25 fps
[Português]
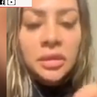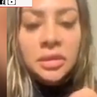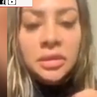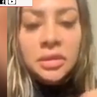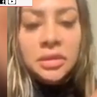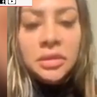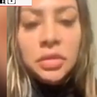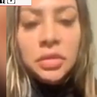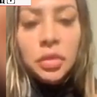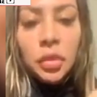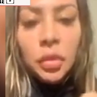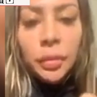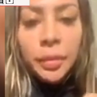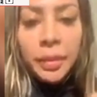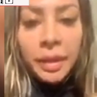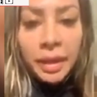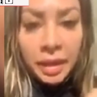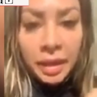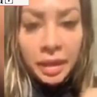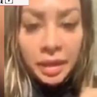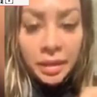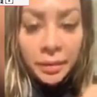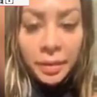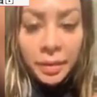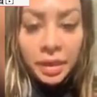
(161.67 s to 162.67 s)
sobre
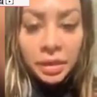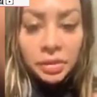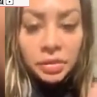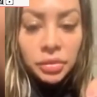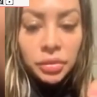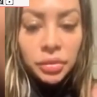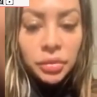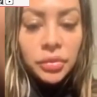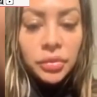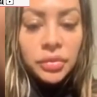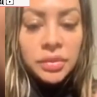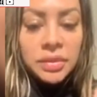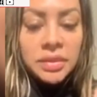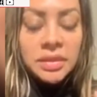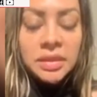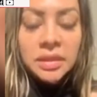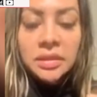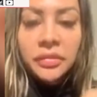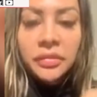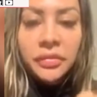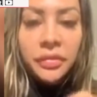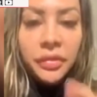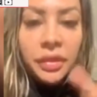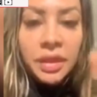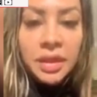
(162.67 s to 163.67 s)
a irmã Dulce,
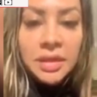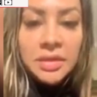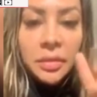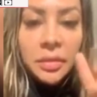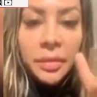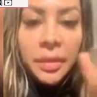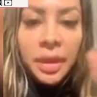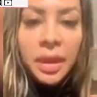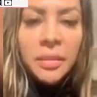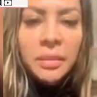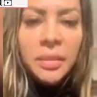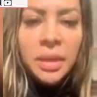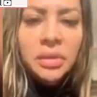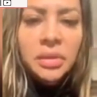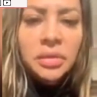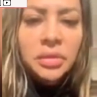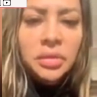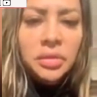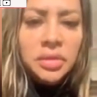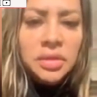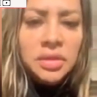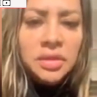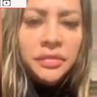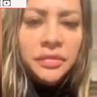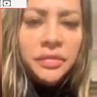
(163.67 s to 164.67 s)
não foi nem sobre a irmã
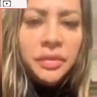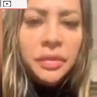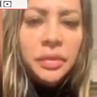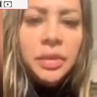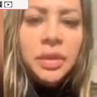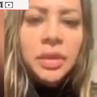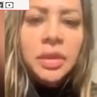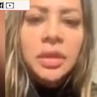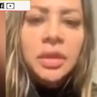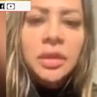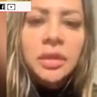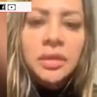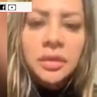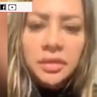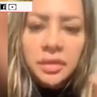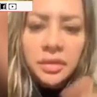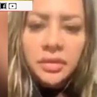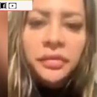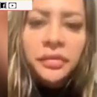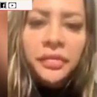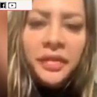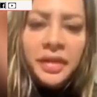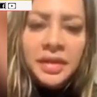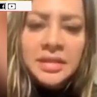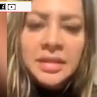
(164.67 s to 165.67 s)
Dulce, foi o que
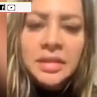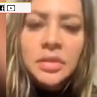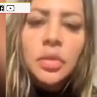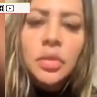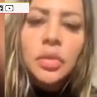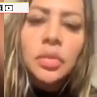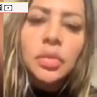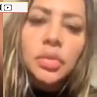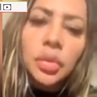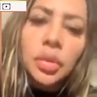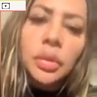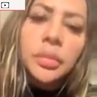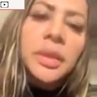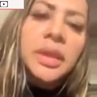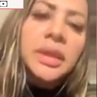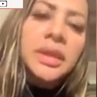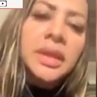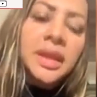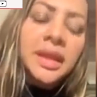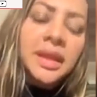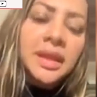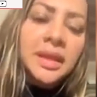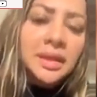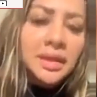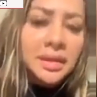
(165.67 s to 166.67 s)
ia fazer com o nome
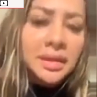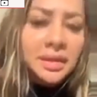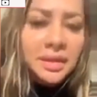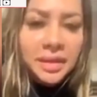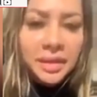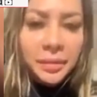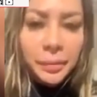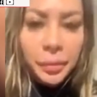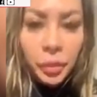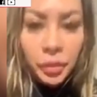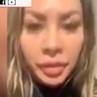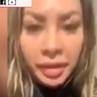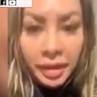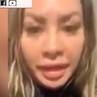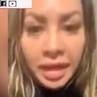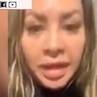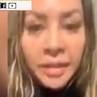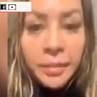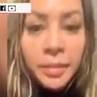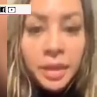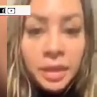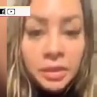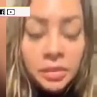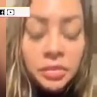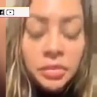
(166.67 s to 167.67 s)
dela, né? Porque a
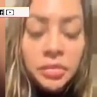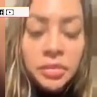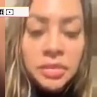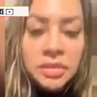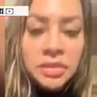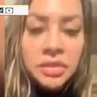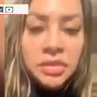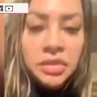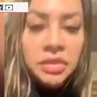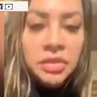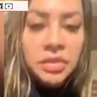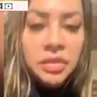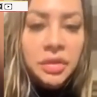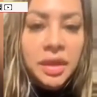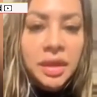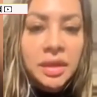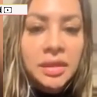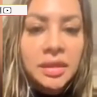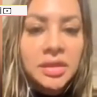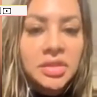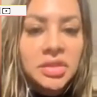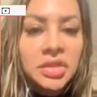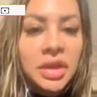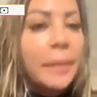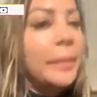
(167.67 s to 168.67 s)
irmã Dulce, gente, eu quero
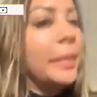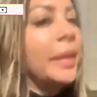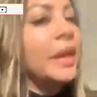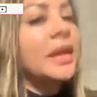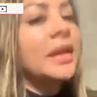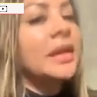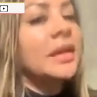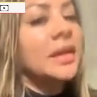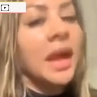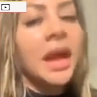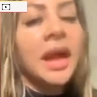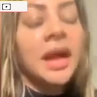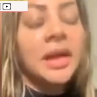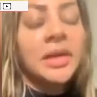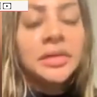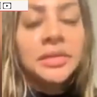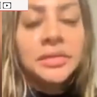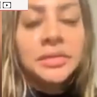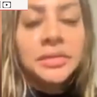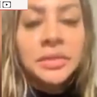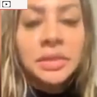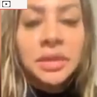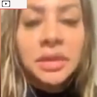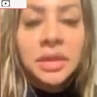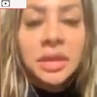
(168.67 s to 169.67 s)
deixar bem claro
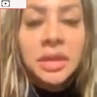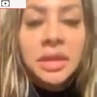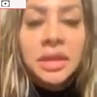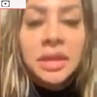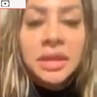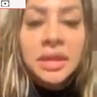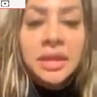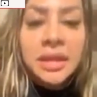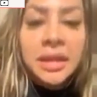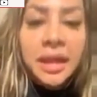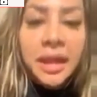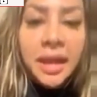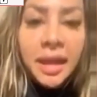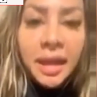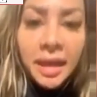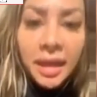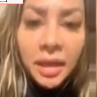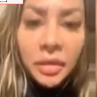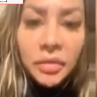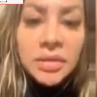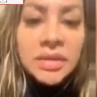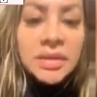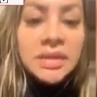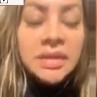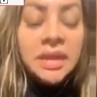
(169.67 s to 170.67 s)
que ela é
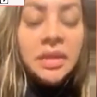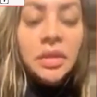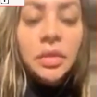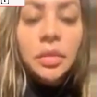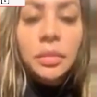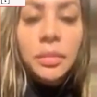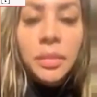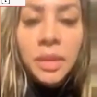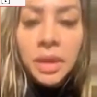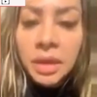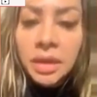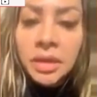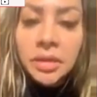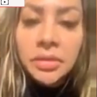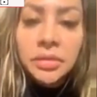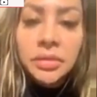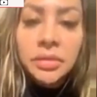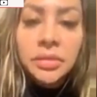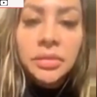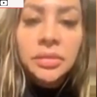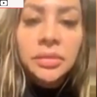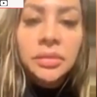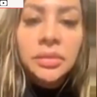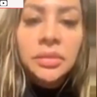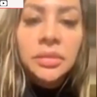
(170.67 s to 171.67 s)
um ser humano
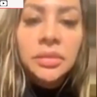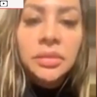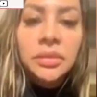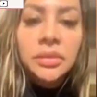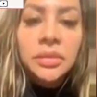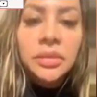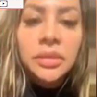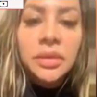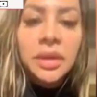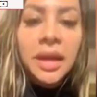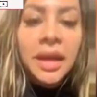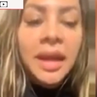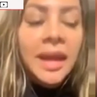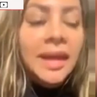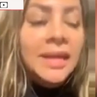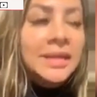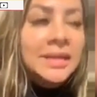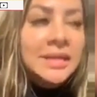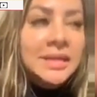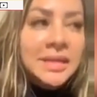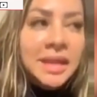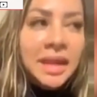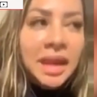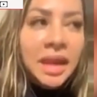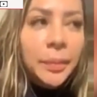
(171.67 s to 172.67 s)

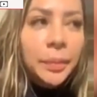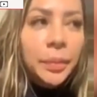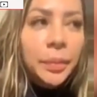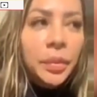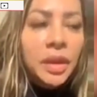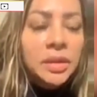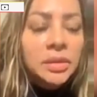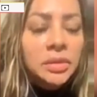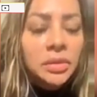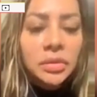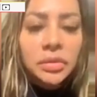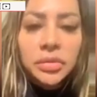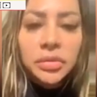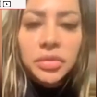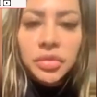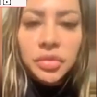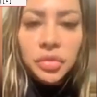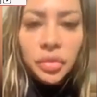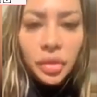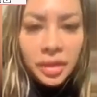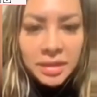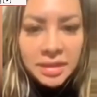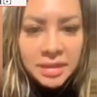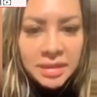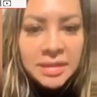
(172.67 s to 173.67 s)
exemplo a todos
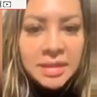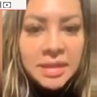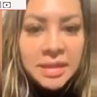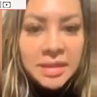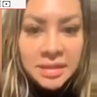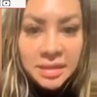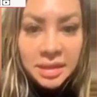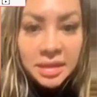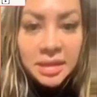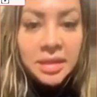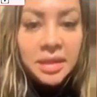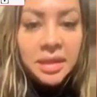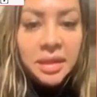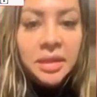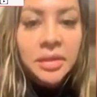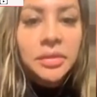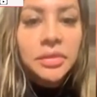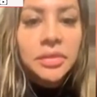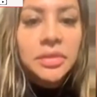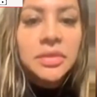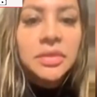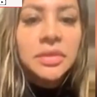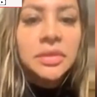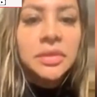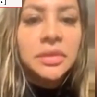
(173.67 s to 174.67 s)
nós a ser
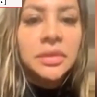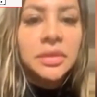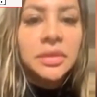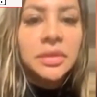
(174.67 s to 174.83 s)
seguidos,